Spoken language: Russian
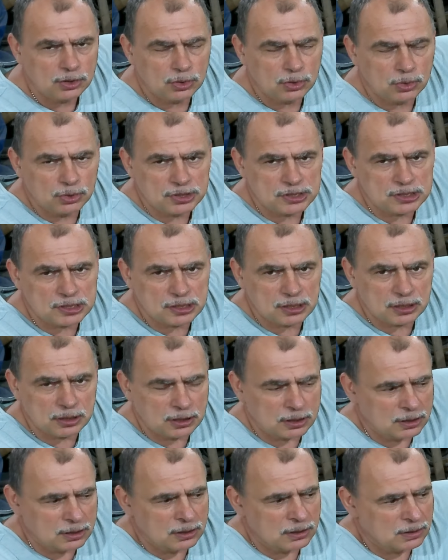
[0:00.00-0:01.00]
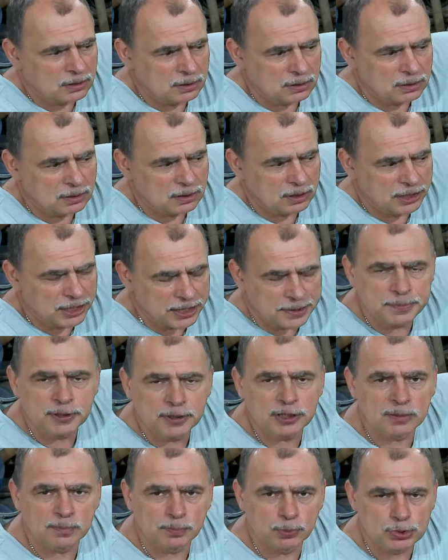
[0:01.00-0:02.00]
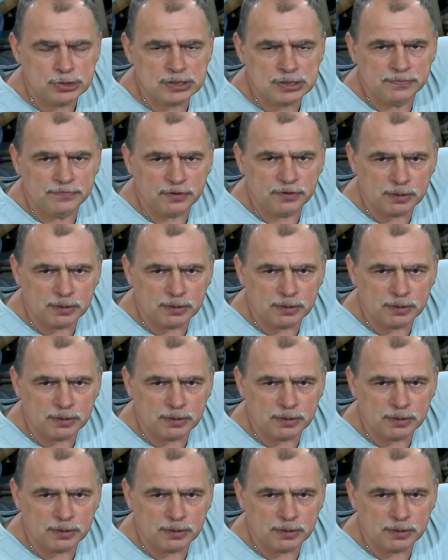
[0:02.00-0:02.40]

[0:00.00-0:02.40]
То есть, э, либо, допустим,